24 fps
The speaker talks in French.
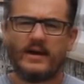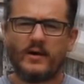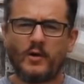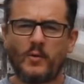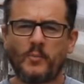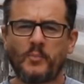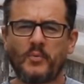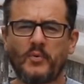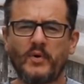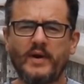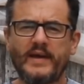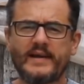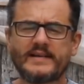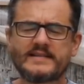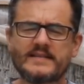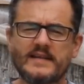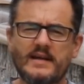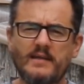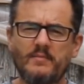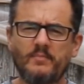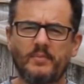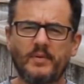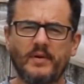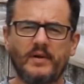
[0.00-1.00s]
alors pour
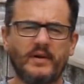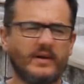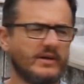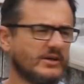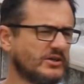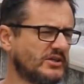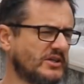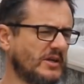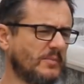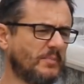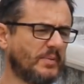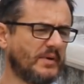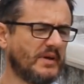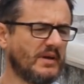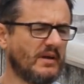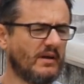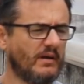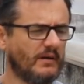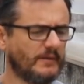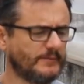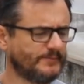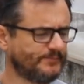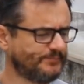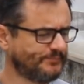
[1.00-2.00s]
l'exemple, je t'ai pris
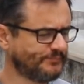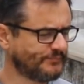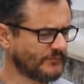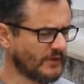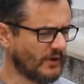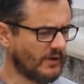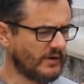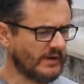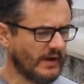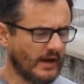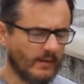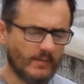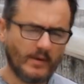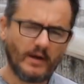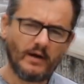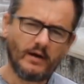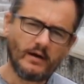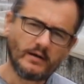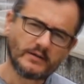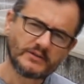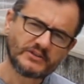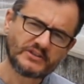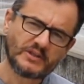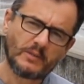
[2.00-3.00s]
un, arbre,
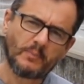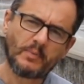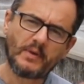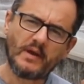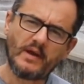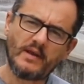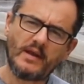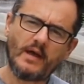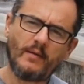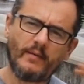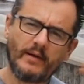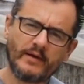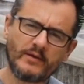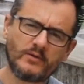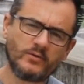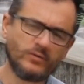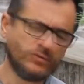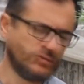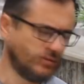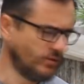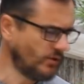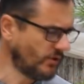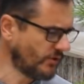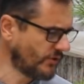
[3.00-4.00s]
en, pris un arbre en
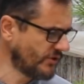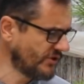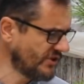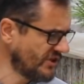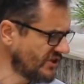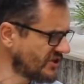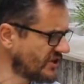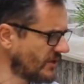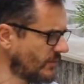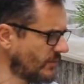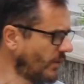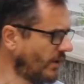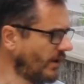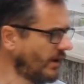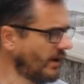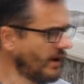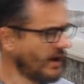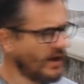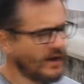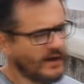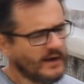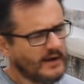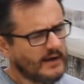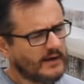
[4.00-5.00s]
culture que j'ai
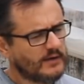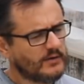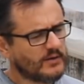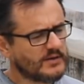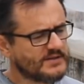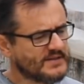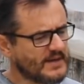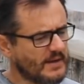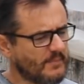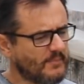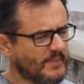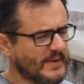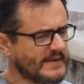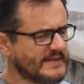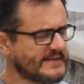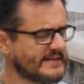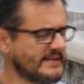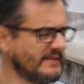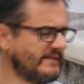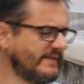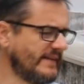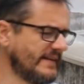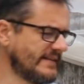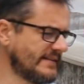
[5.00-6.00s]
moi. Donc c'est un pin
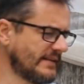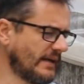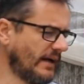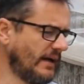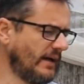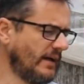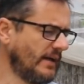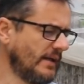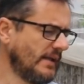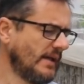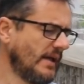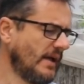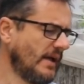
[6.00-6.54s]
sylvestre.